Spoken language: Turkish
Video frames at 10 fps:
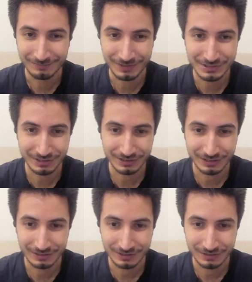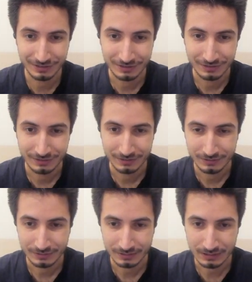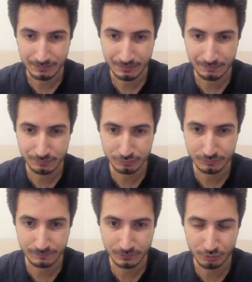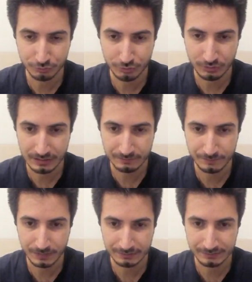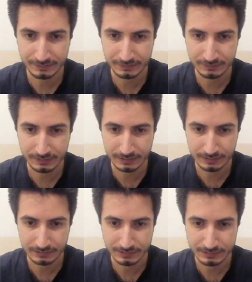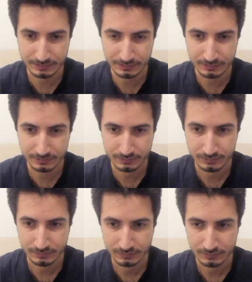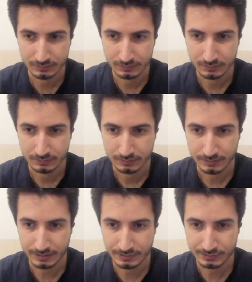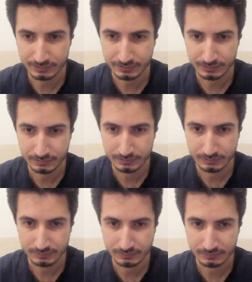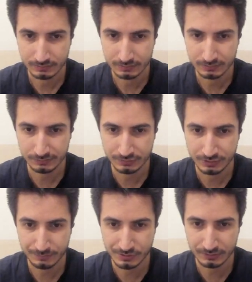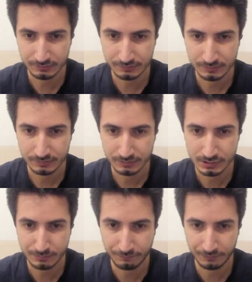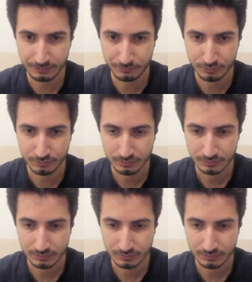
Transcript: Maşallah. Ama bu kontroller biraz sıkıntılı arkadaşlar. Gerçekten. Nasıl şey yapacağız? Hiçbir fikrim yok.